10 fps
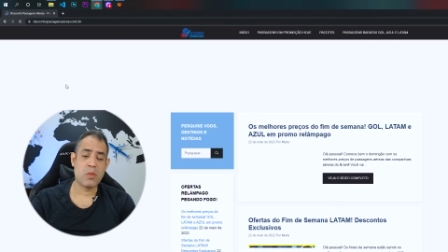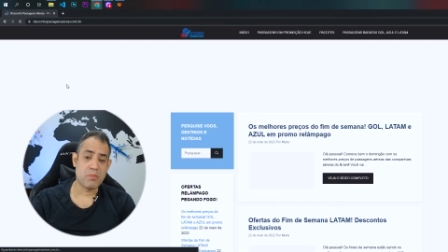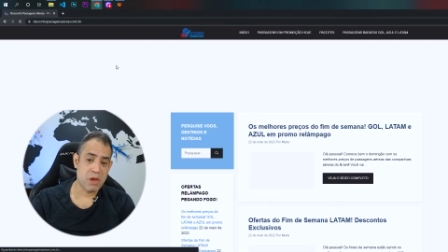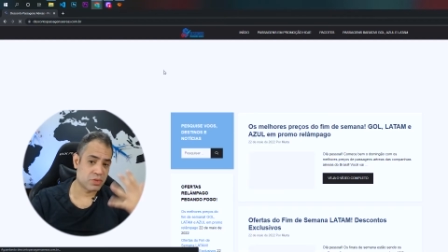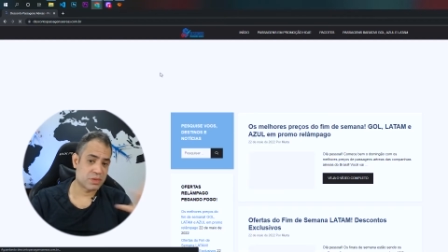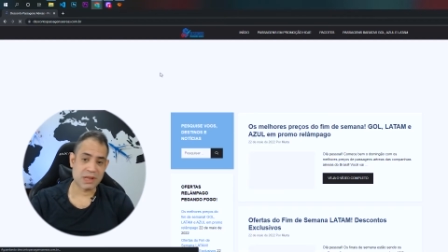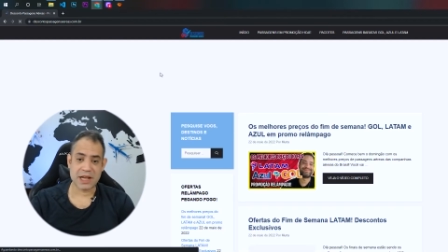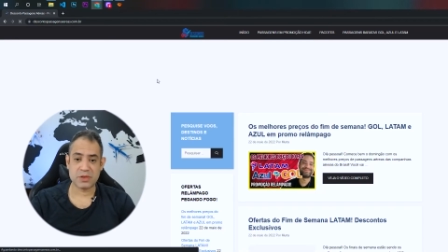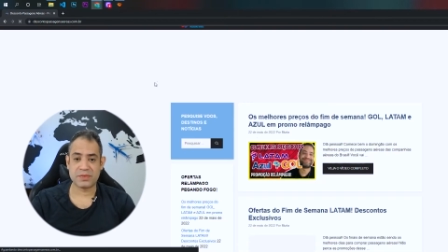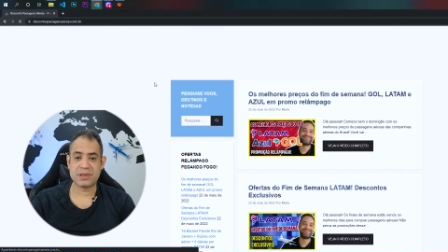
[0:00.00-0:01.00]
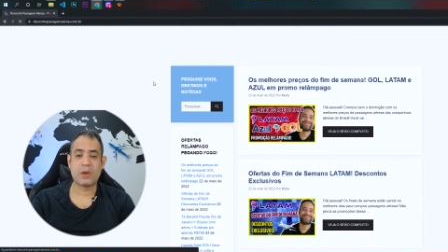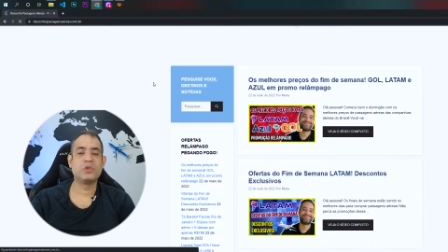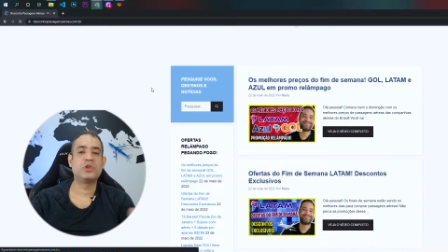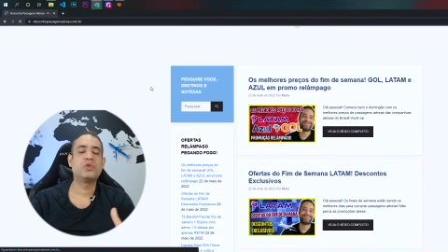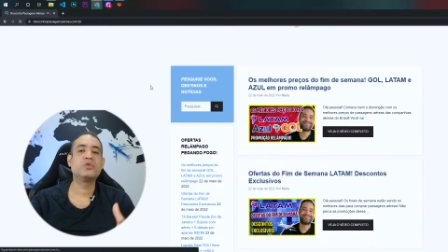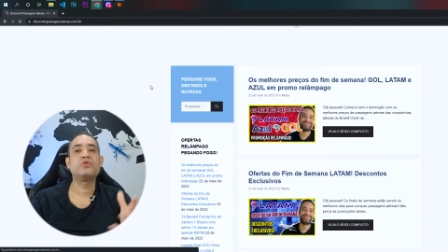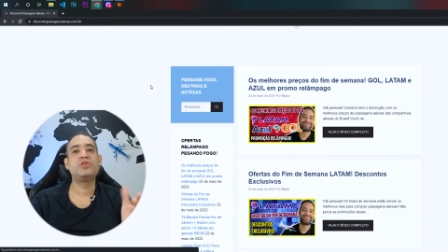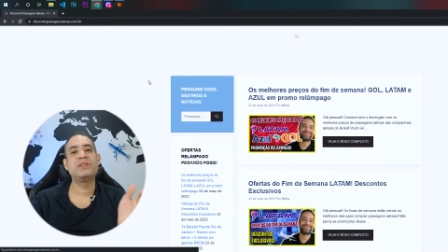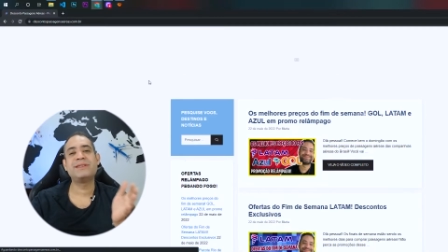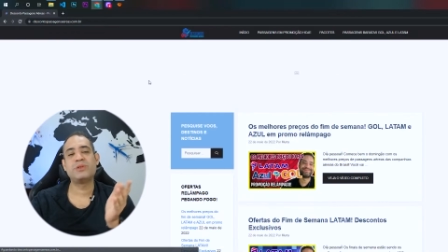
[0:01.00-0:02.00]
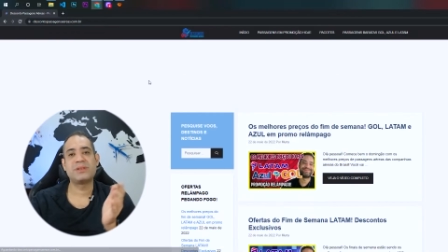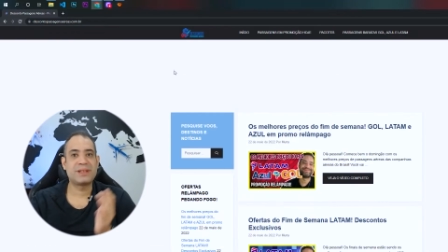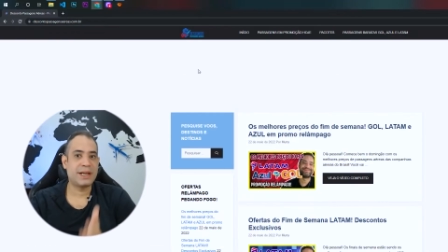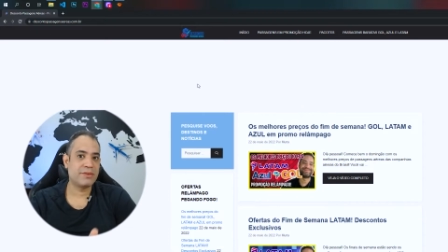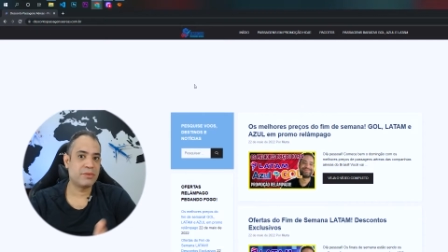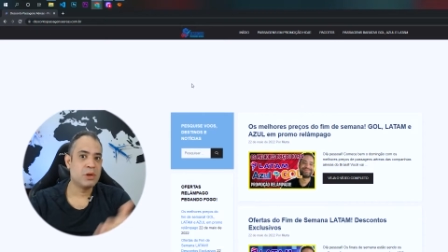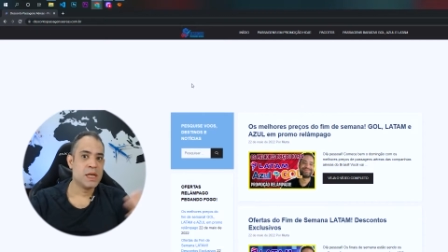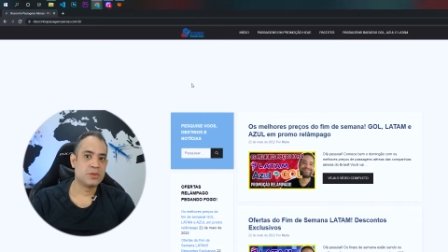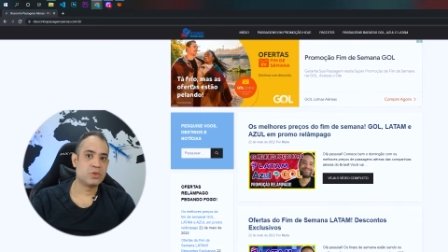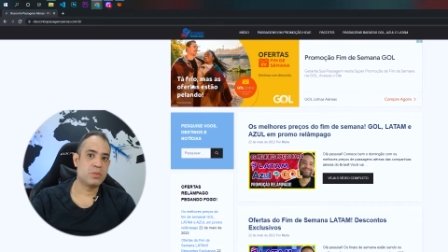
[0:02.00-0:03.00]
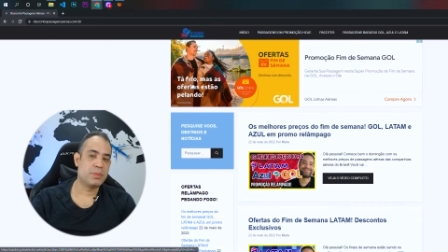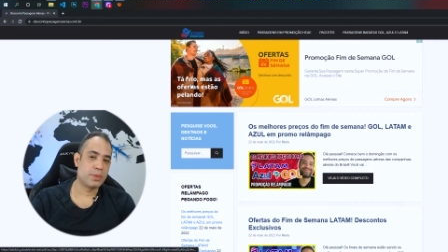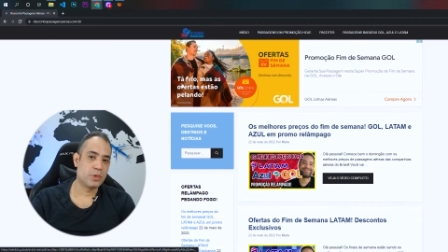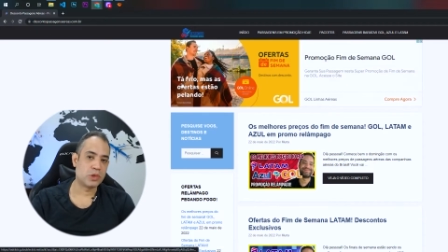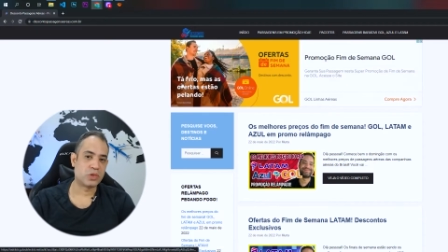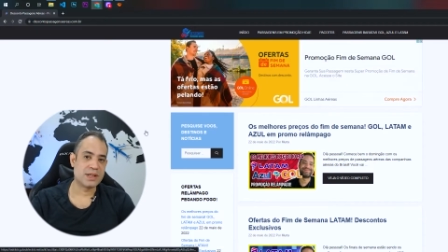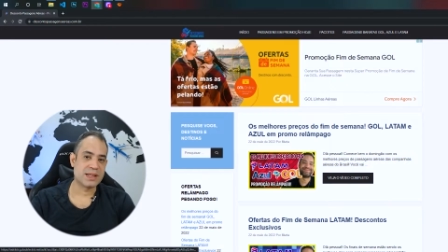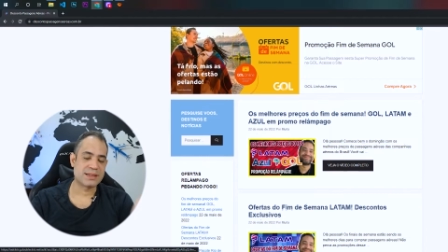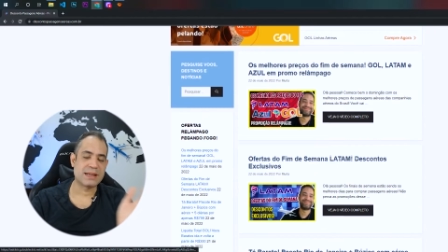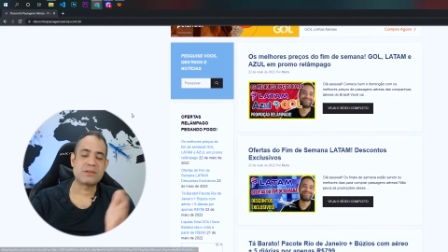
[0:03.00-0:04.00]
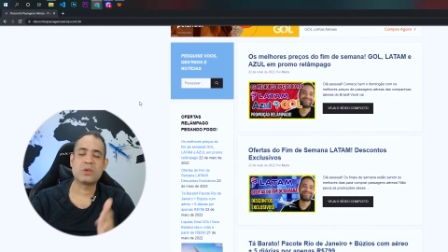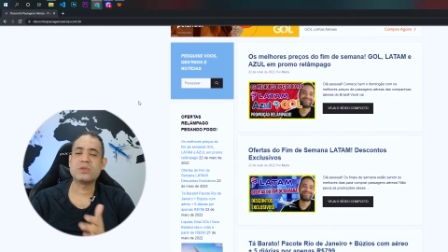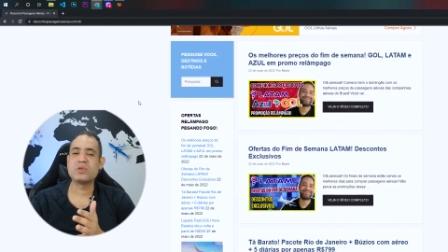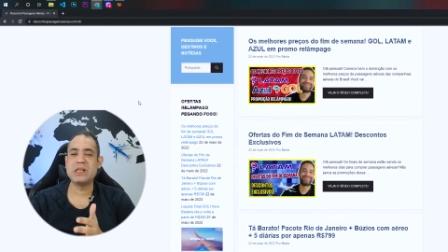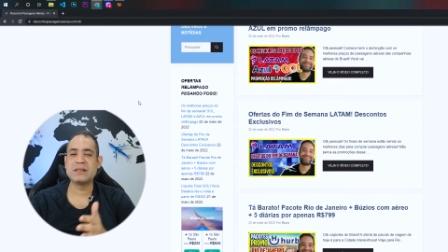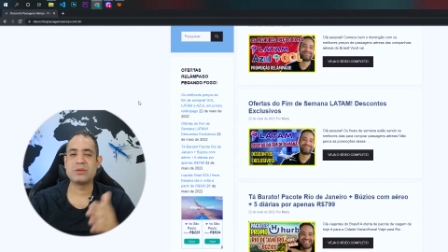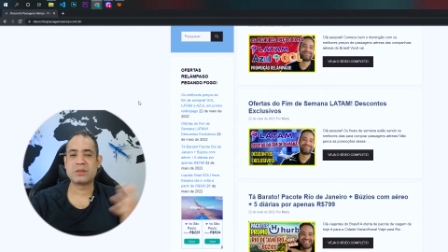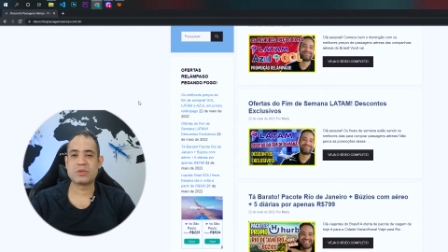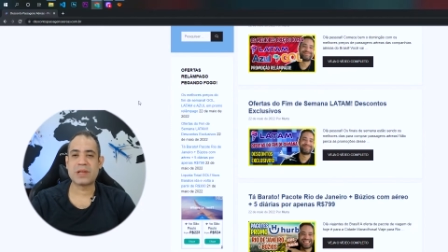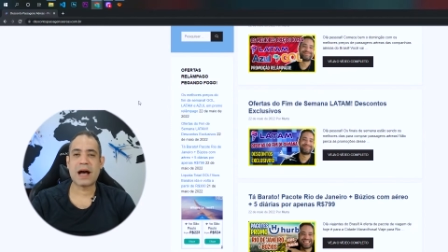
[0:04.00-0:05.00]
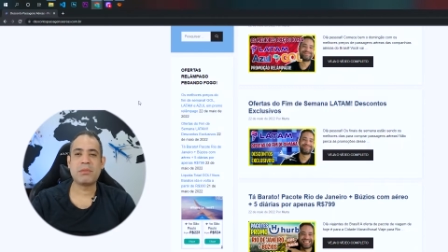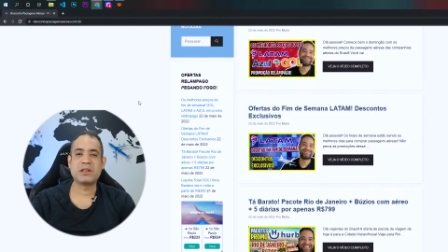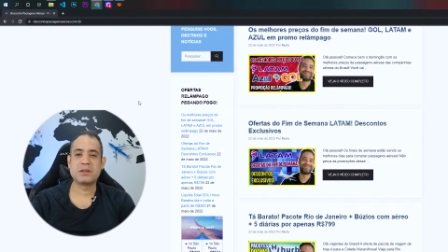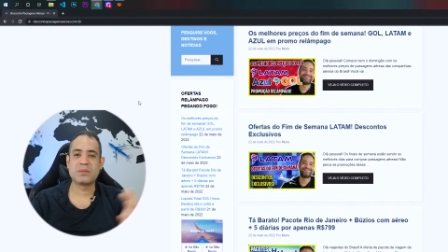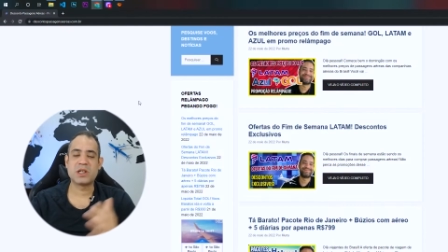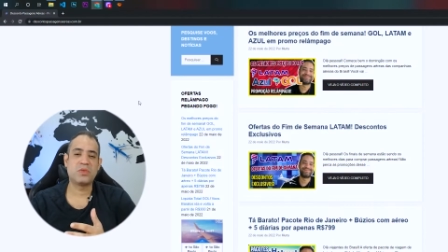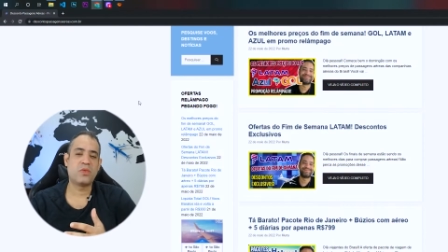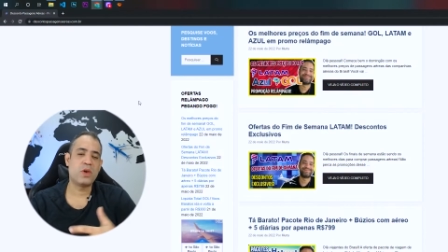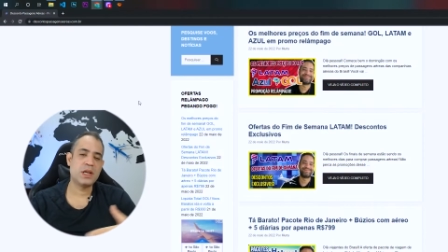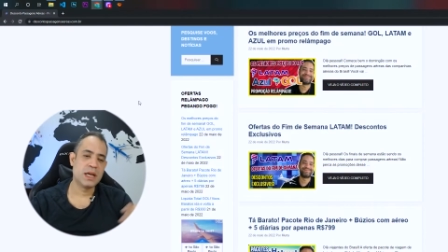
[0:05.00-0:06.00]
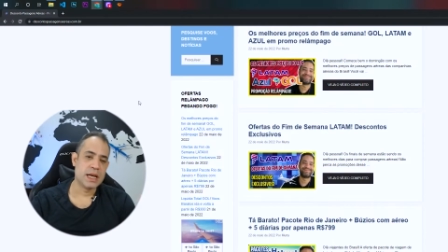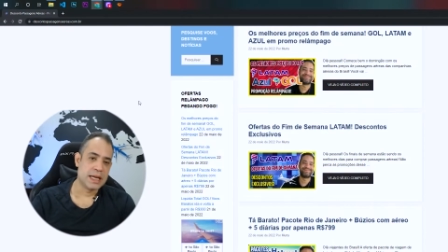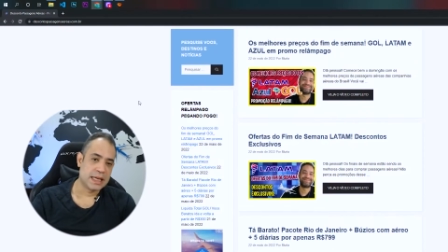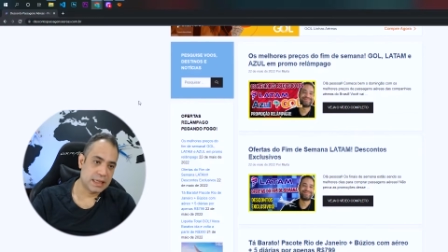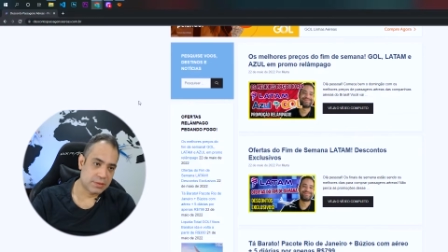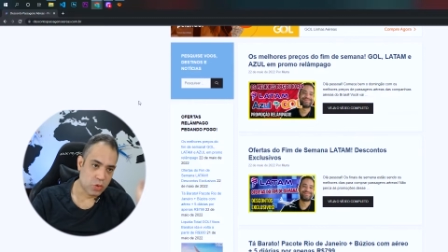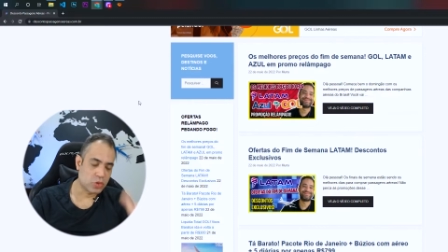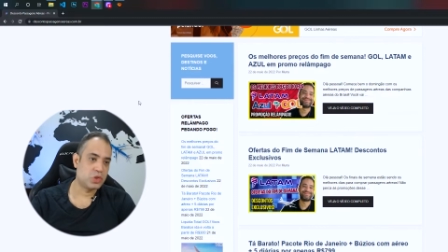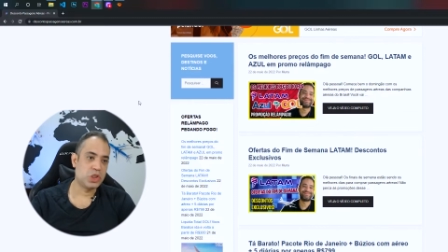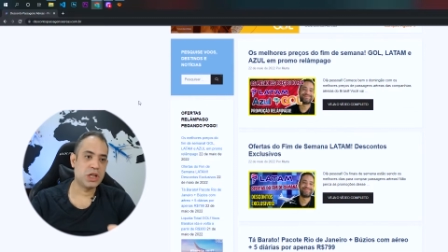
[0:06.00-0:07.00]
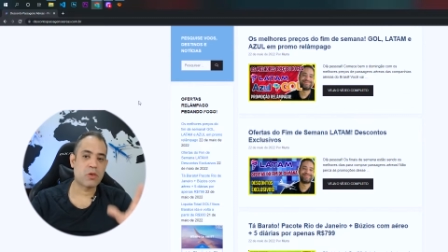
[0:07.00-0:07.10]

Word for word: meu site oficial, onde todos os dias eu escrevo sobre promoções. Acesse todos os dias do seu tablet, do smartphone e todo dia